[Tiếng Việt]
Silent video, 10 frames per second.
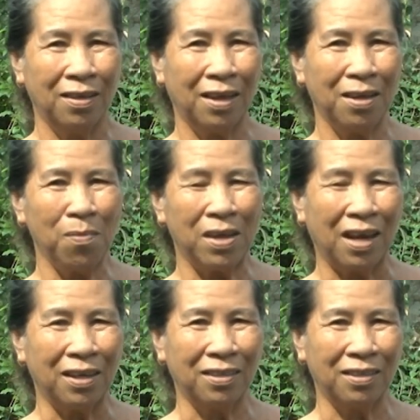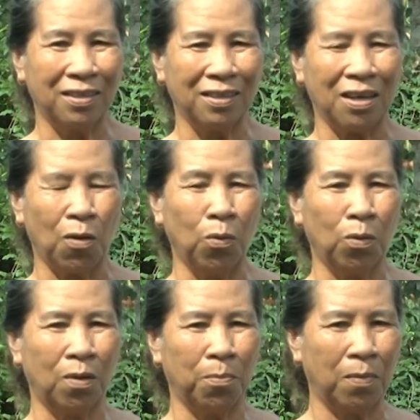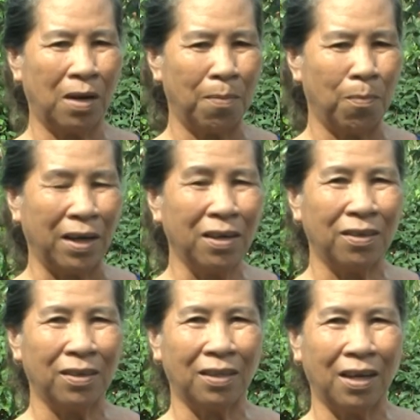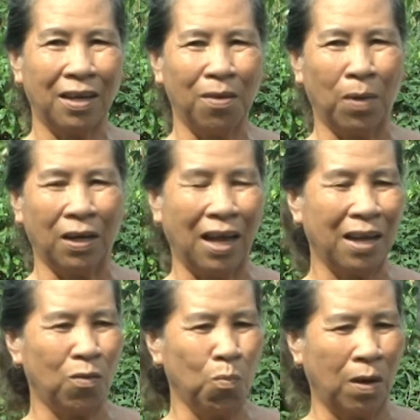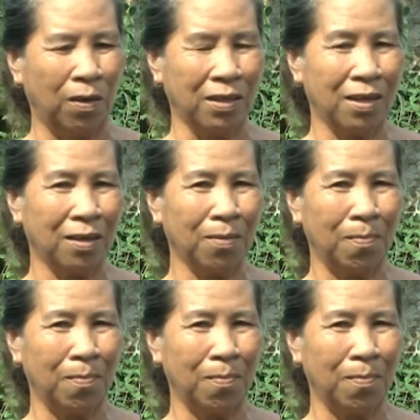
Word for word: thấy bây giờ cầu làm bảnh rồi người ta đi mừng ai cũng mừng hết trơn